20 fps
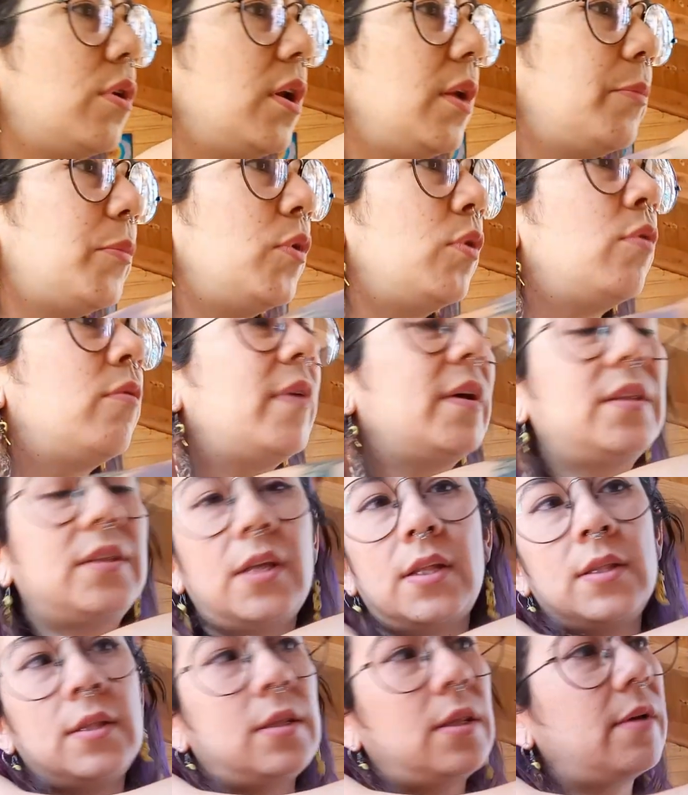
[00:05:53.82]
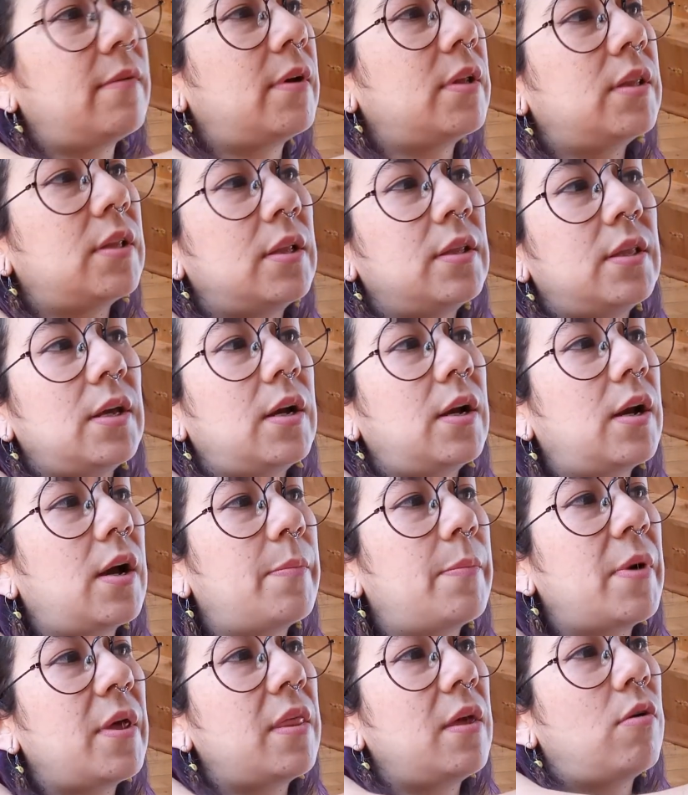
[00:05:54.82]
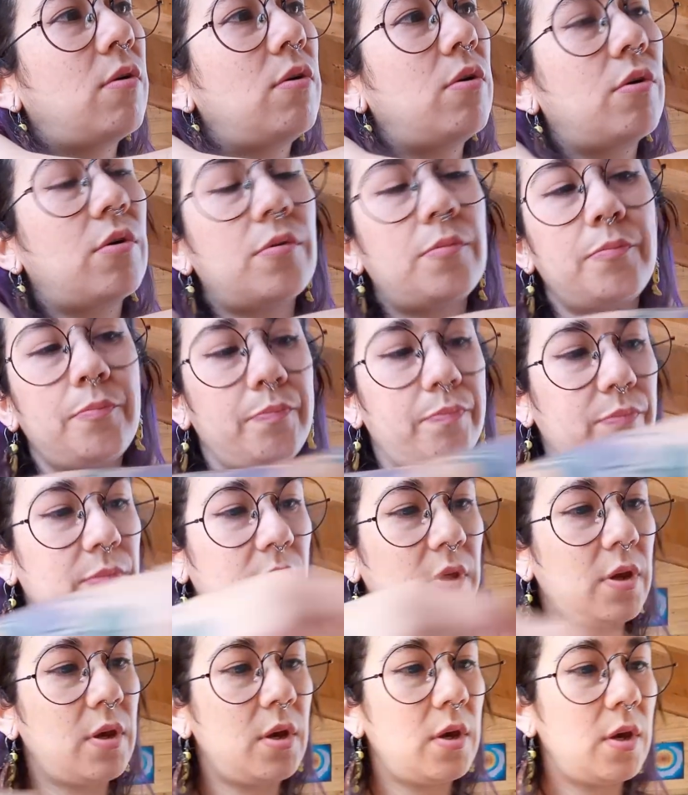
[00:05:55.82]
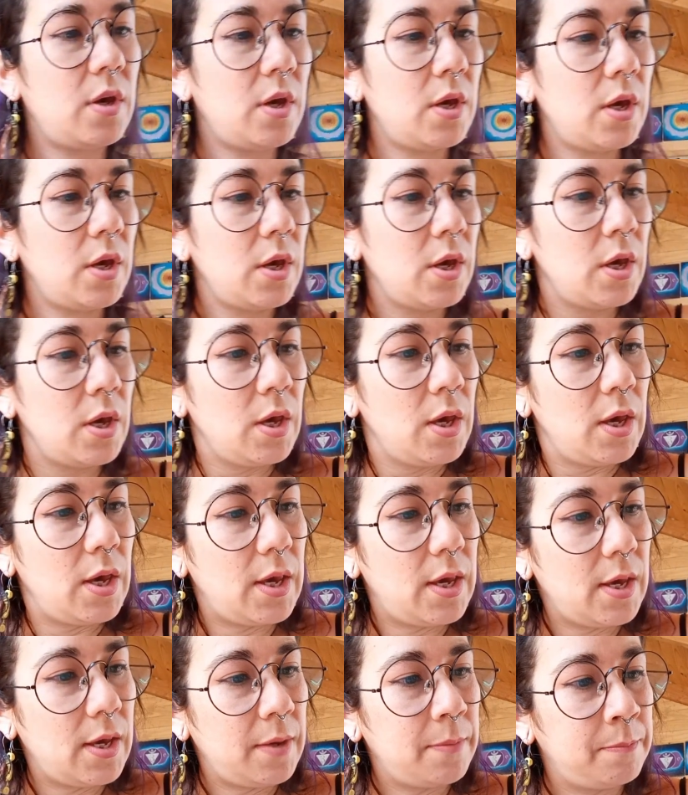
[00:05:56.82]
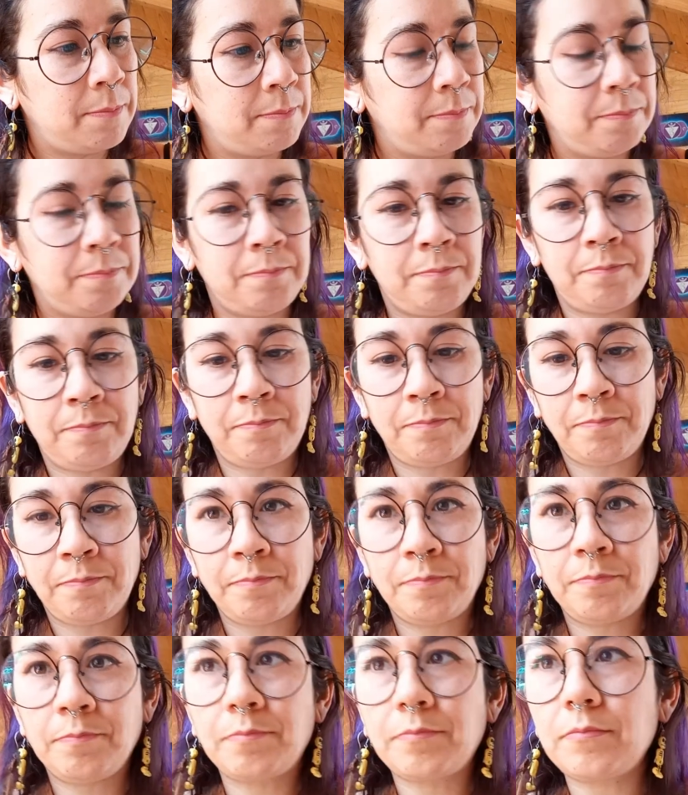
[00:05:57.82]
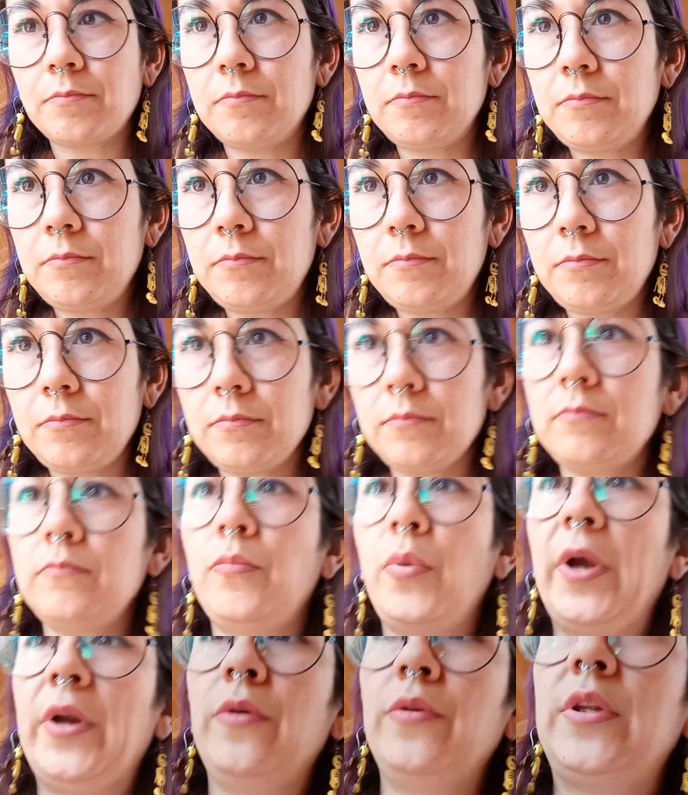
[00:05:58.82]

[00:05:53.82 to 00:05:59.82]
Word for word: Le pongo bastante, bastantes capas de color. Em, bueno,